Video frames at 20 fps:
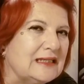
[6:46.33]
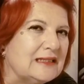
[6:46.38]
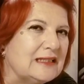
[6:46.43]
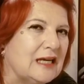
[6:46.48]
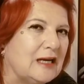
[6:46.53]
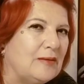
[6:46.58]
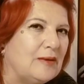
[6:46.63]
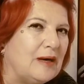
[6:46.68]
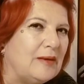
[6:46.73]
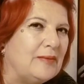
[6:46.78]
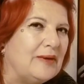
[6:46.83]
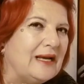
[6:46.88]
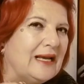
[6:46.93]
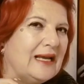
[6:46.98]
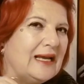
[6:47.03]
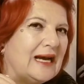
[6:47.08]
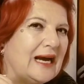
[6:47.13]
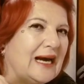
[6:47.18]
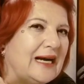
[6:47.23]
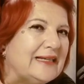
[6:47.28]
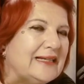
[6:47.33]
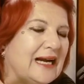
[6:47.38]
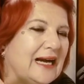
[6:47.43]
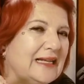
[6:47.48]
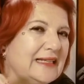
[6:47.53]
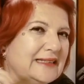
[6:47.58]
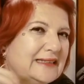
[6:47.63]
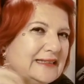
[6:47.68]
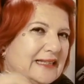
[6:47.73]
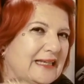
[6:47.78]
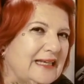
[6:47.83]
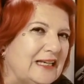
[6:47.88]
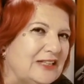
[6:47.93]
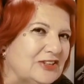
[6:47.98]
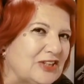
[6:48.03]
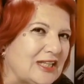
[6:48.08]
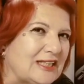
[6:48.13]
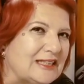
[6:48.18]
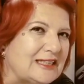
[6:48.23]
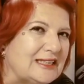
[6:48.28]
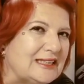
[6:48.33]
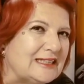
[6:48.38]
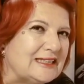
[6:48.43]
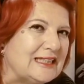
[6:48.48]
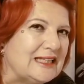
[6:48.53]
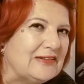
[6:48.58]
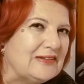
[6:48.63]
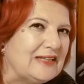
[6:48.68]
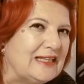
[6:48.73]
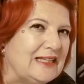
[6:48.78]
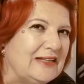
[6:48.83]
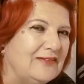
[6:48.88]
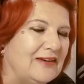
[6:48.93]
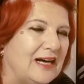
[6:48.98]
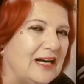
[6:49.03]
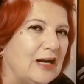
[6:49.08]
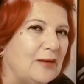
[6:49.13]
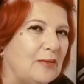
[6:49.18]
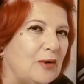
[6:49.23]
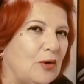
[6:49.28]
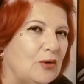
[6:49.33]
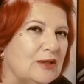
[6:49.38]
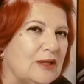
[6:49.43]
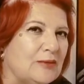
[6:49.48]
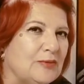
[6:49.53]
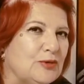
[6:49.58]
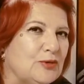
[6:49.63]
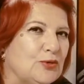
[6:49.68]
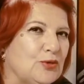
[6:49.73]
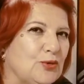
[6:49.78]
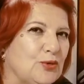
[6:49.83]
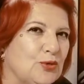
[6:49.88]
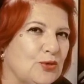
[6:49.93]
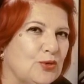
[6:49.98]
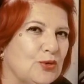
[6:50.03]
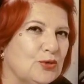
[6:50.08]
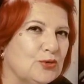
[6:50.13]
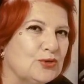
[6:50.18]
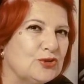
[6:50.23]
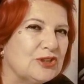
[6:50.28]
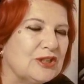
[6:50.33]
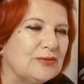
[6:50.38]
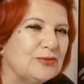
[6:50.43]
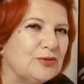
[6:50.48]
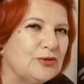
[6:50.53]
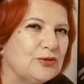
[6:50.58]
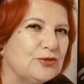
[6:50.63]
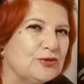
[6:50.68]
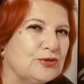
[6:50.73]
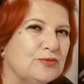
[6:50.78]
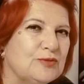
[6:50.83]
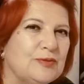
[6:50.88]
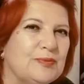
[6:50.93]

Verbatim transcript: Tamam hayalinde yaşattığı sevgili var ama onunla bir türlü konuşamıyorsun.